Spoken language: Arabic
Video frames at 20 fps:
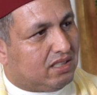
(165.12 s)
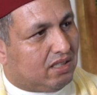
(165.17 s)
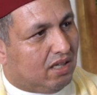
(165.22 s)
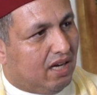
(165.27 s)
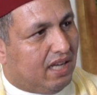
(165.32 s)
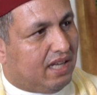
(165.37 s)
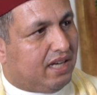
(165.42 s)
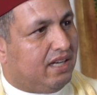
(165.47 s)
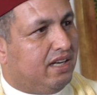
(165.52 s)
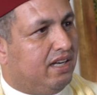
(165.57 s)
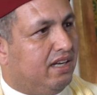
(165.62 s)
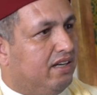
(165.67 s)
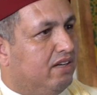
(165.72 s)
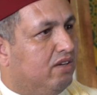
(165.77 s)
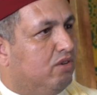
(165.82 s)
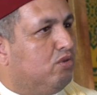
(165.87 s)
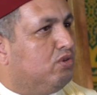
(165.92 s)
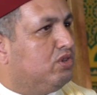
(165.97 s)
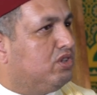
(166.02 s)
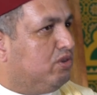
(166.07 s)
صغار
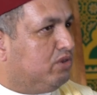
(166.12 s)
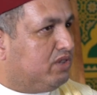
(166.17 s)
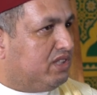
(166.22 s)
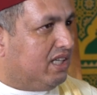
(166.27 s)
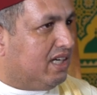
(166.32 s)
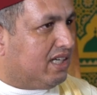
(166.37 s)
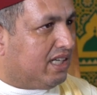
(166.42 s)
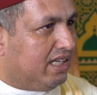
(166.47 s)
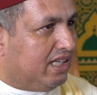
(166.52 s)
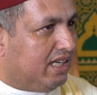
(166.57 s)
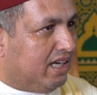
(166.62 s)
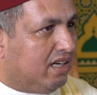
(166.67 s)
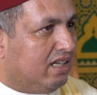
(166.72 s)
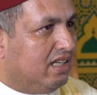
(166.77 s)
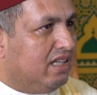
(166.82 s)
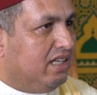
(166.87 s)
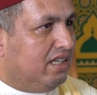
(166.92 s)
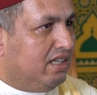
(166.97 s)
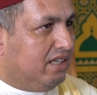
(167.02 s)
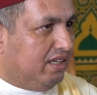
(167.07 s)
والساكنه
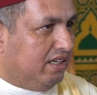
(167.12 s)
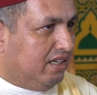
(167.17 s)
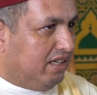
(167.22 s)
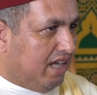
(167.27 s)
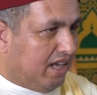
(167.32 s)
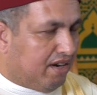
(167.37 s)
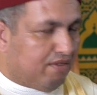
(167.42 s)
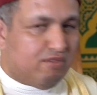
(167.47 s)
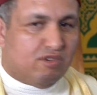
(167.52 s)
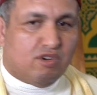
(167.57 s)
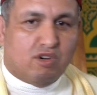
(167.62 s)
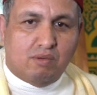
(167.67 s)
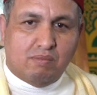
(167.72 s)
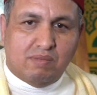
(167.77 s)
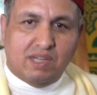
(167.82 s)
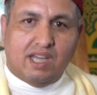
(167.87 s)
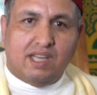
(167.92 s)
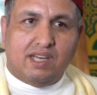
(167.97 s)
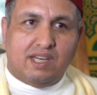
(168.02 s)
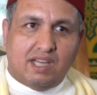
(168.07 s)
نعرفوهم
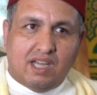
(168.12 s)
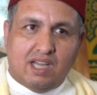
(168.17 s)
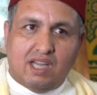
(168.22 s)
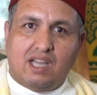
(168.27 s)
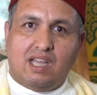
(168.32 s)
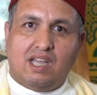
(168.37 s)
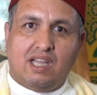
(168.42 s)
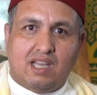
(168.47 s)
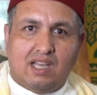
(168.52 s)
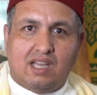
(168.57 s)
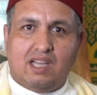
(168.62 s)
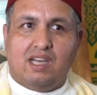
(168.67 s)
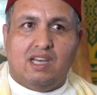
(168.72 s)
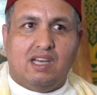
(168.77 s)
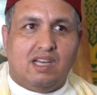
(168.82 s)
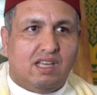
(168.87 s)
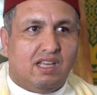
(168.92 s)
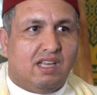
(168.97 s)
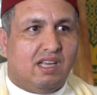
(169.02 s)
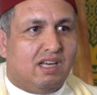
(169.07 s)
بان
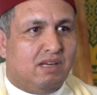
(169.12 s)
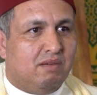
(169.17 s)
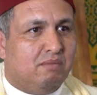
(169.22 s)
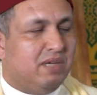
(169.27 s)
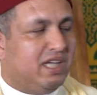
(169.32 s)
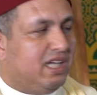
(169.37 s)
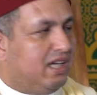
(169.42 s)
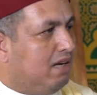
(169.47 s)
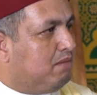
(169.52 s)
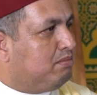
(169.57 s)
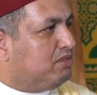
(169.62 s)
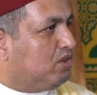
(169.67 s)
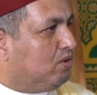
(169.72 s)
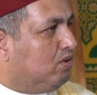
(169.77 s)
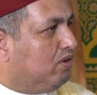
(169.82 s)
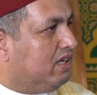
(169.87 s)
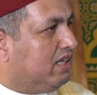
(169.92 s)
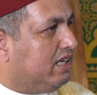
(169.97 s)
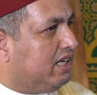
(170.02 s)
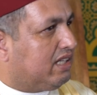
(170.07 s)
البيئه
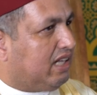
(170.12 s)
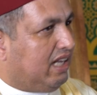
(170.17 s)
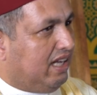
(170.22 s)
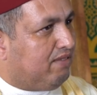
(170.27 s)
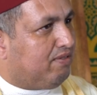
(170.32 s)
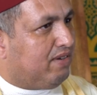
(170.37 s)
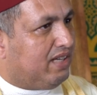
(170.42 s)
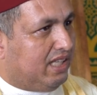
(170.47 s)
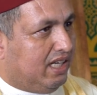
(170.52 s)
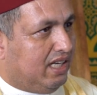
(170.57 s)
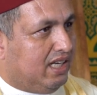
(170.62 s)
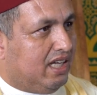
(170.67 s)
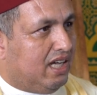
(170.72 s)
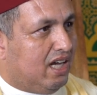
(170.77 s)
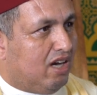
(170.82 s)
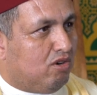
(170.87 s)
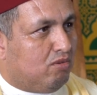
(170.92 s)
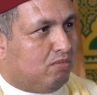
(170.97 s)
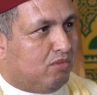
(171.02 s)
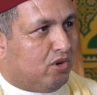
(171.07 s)
مسؤوليه الحفاظ
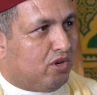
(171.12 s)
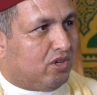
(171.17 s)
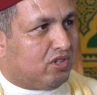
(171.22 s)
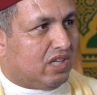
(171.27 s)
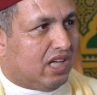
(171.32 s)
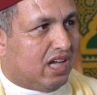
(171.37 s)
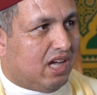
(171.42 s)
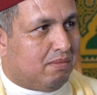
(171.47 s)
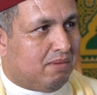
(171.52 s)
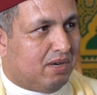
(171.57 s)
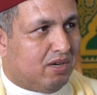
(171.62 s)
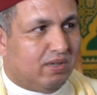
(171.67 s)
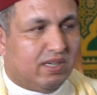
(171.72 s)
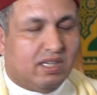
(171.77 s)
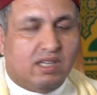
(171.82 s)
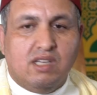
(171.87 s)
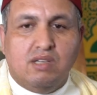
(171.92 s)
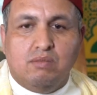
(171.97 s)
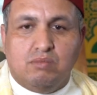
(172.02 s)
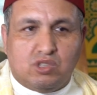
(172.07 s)
عليها والموروث الغابوي
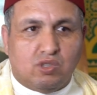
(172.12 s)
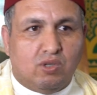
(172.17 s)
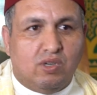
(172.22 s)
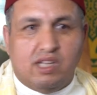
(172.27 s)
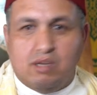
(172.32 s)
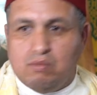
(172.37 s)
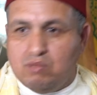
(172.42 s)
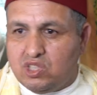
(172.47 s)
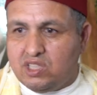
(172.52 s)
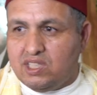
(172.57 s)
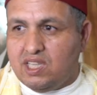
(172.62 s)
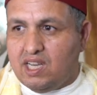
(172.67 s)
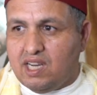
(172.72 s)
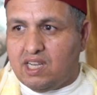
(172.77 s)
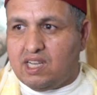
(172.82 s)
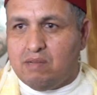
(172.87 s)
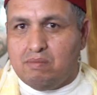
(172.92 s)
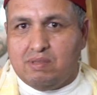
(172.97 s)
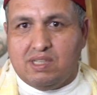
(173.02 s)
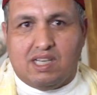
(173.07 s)
مسؤوليه
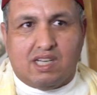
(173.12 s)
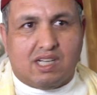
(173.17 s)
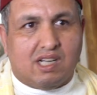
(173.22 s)
مشتركه بينا